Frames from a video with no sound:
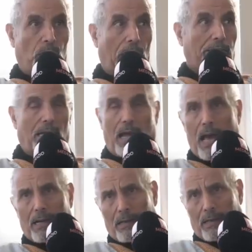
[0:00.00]
حتى
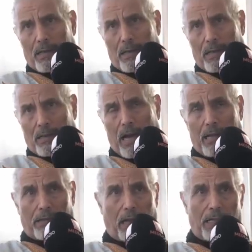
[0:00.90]
الآن
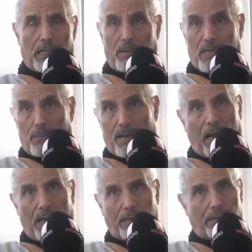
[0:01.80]
كانت القضية بالنسبة
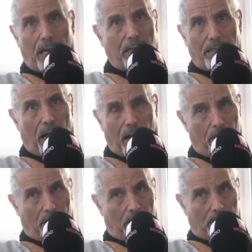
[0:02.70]
لنا قضية تحرير
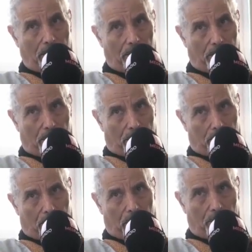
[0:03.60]
الصحراء من,
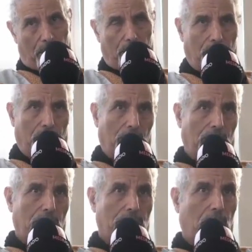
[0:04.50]
من,
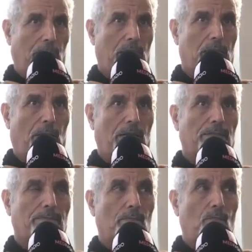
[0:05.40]
من الاستعمار الإسباني
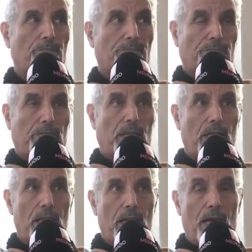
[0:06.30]

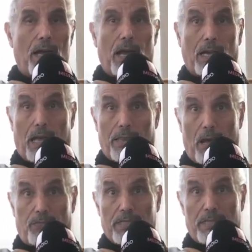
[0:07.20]

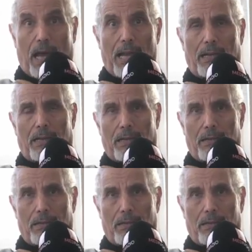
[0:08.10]
القذافي استغل